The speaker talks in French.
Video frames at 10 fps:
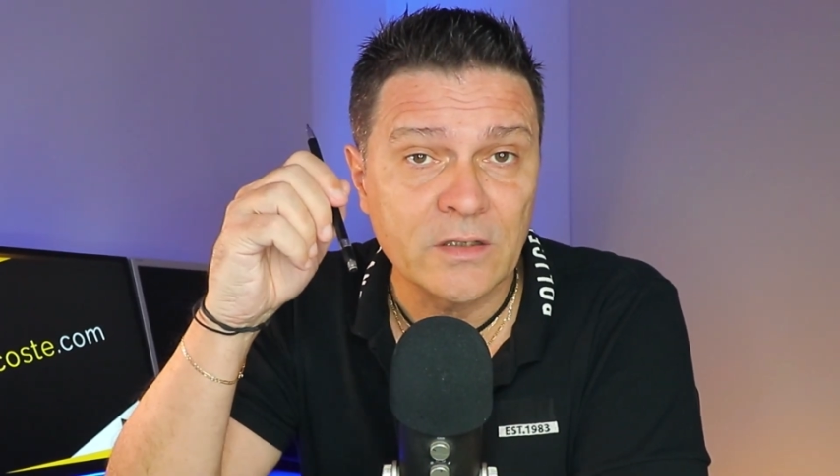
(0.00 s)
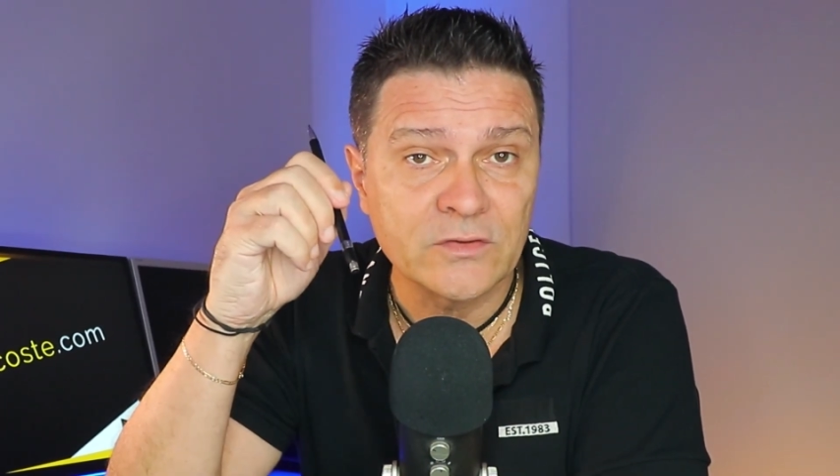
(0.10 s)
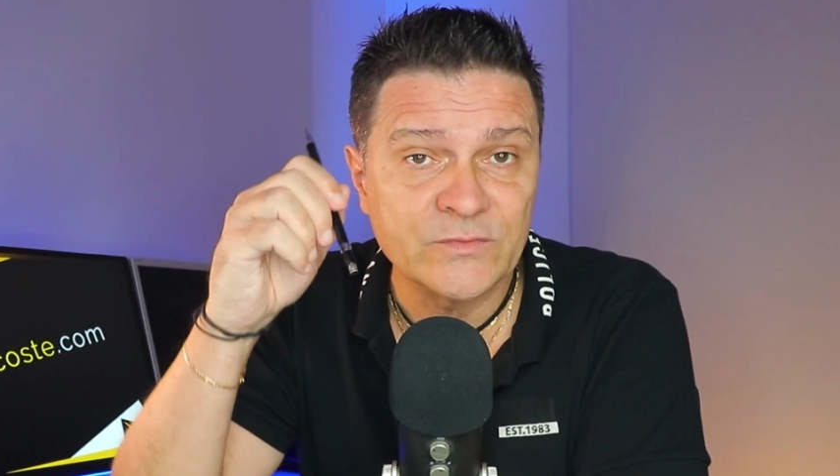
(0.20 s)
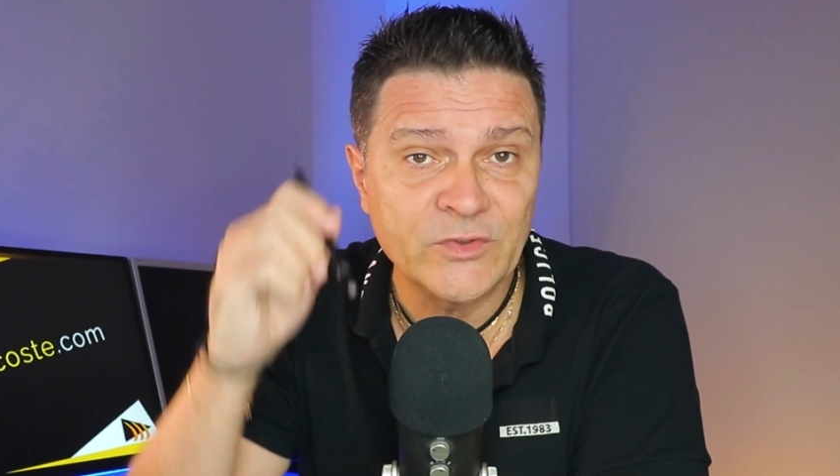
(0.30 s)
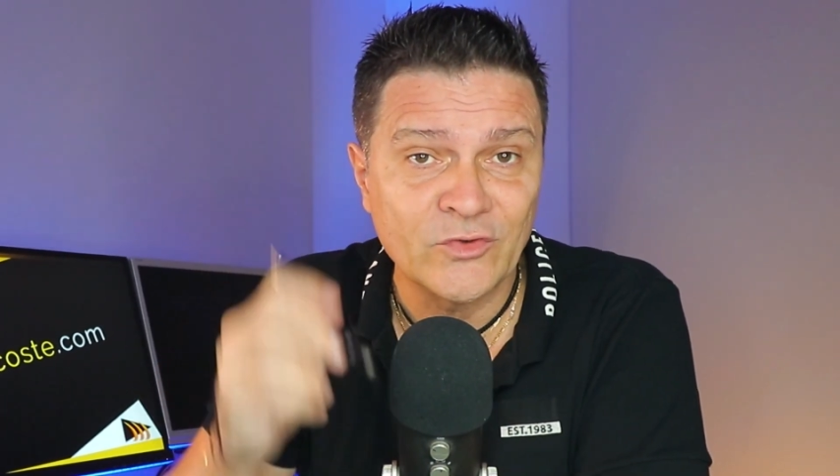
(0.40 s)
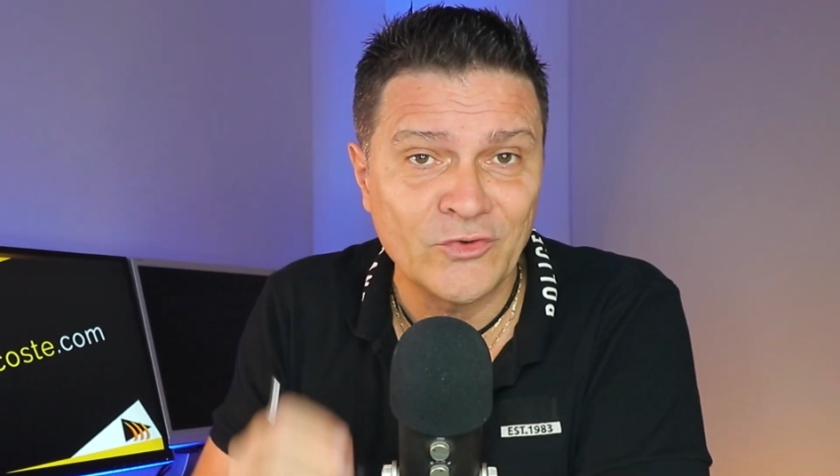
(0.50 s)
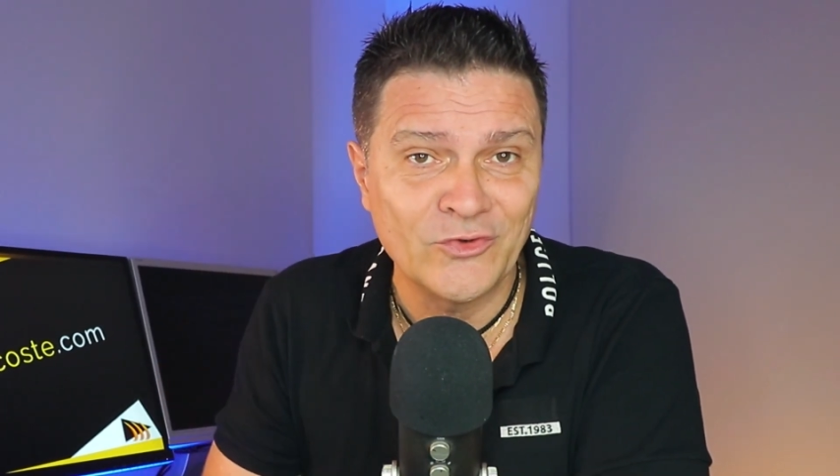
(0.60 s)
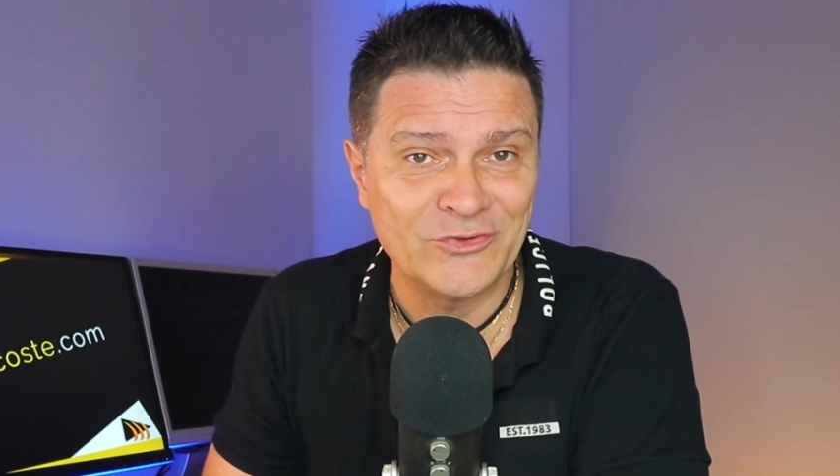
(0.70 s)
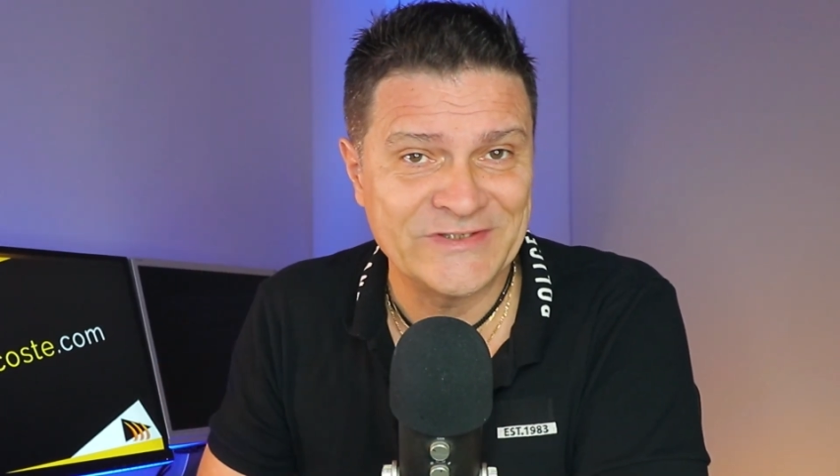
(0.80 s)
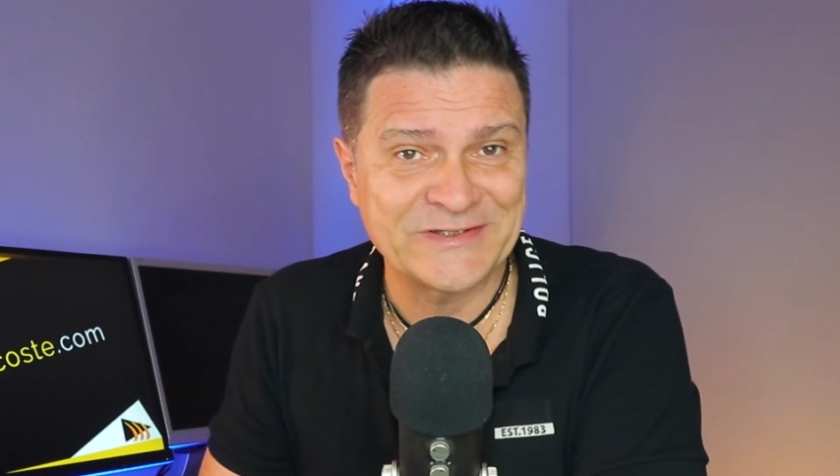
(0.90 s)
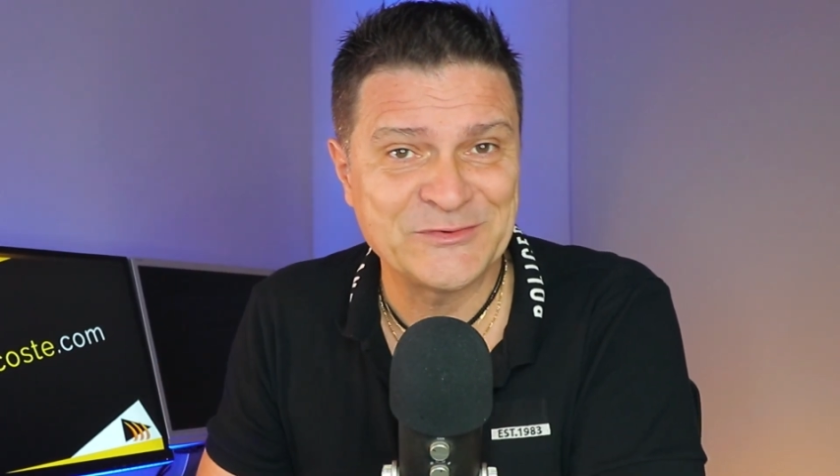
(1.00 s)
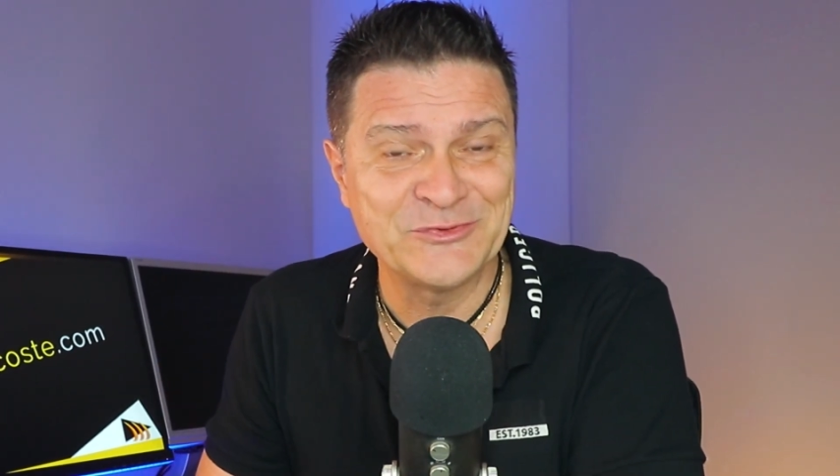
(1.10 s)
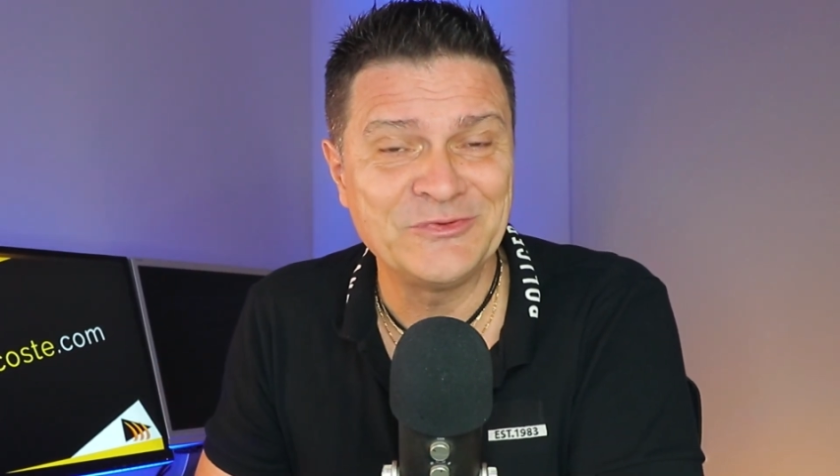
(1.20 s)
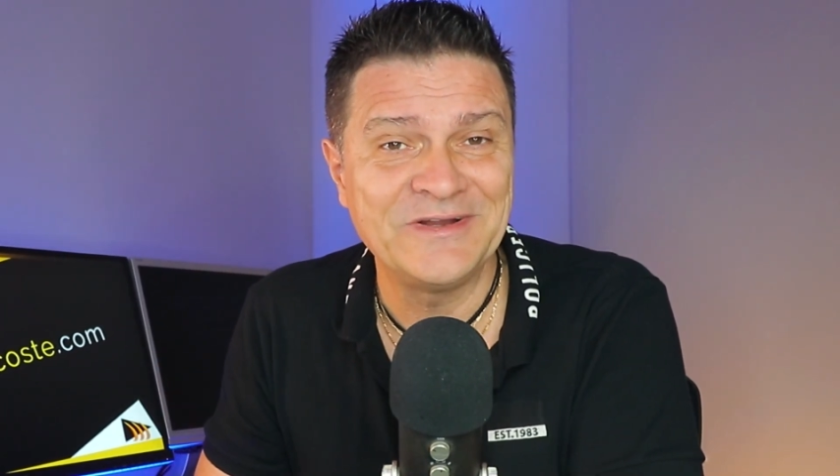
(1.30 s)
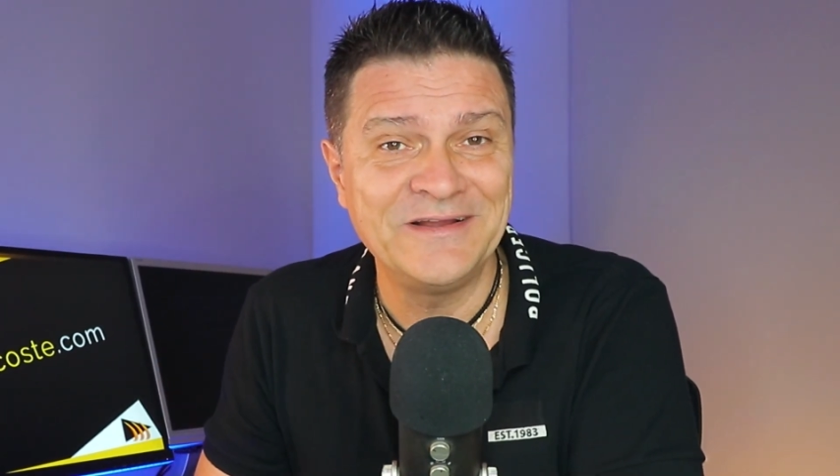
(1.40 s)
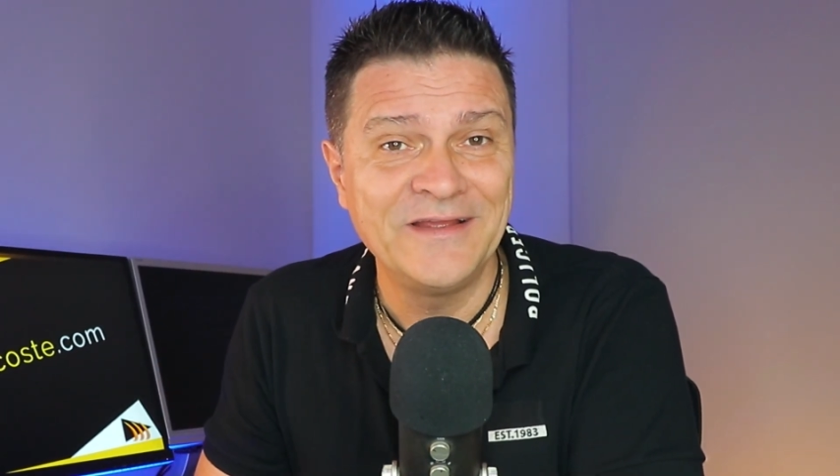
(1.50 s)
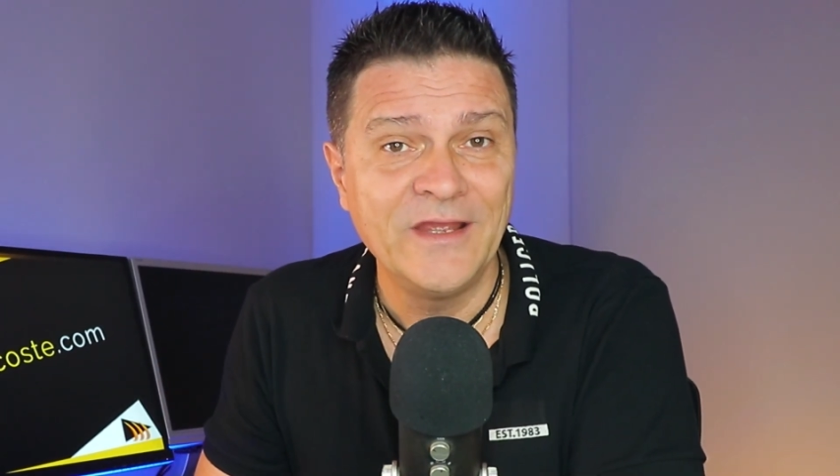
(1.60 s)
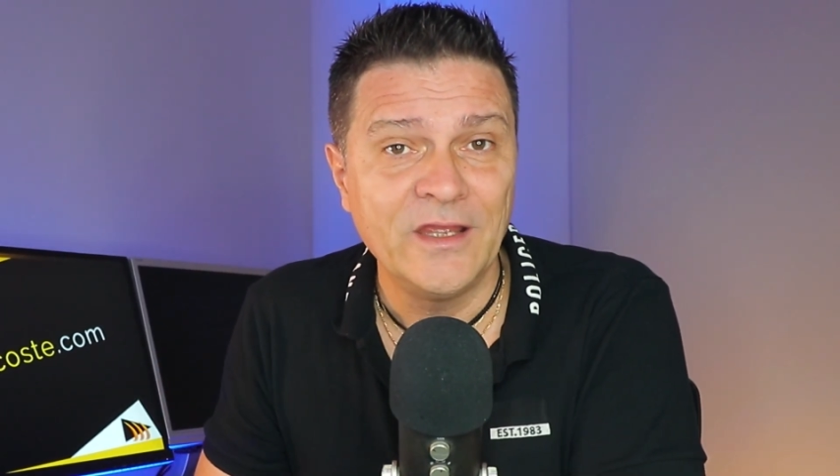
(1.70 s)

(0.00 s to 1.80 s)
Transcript: que j'ai mis en, description, hein,